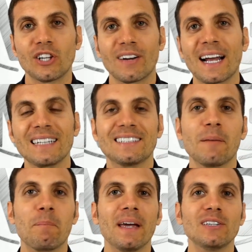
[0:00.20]
Ciao ragazzi e
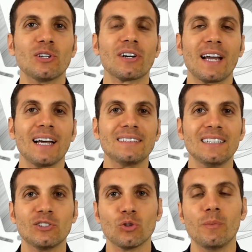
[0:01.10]

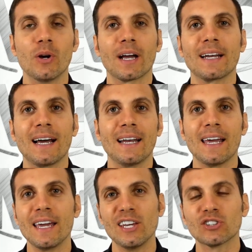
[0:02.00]
bentornati sul mio
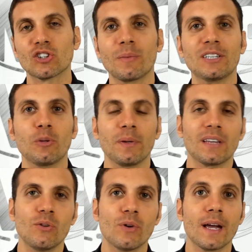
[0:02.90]
canale. Io sono Matteo
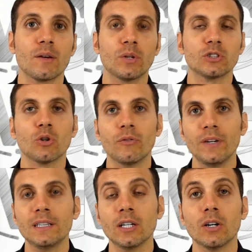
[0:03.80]
Petaluga e in questo
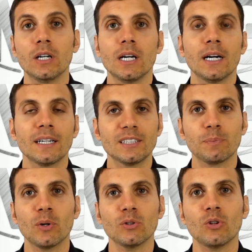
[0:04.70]
video
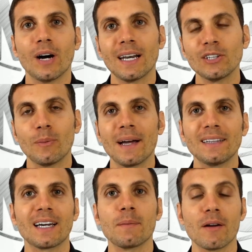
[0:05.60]
rispondo alla
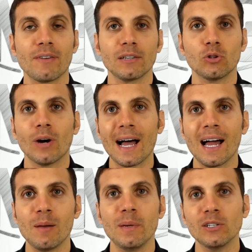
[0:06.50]
domanda che mi ha fatto
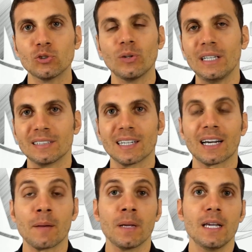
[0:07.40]
Albi su
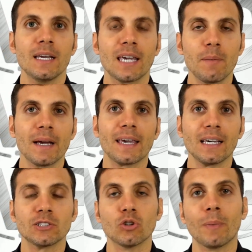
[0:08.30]
Instagram che mi ha
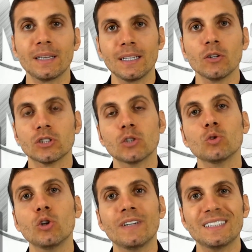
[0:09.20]
chiesto Matteo se tu
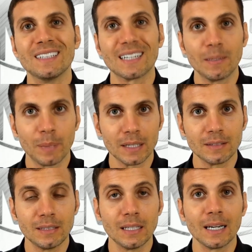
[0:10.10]
dovessi
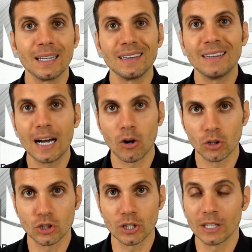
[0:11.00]
ripartire da
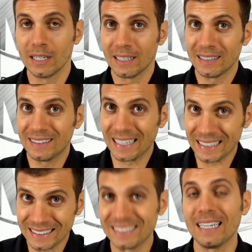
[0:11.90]
oggi,
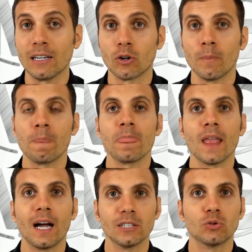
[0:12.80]
da zero,
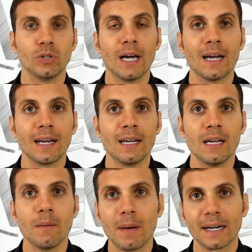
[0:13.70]
a
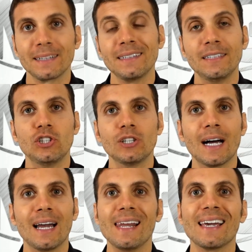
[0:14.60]
studiare marketing
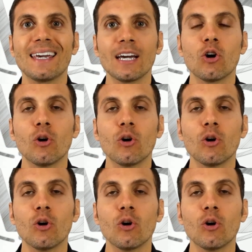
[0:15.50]
digitale, che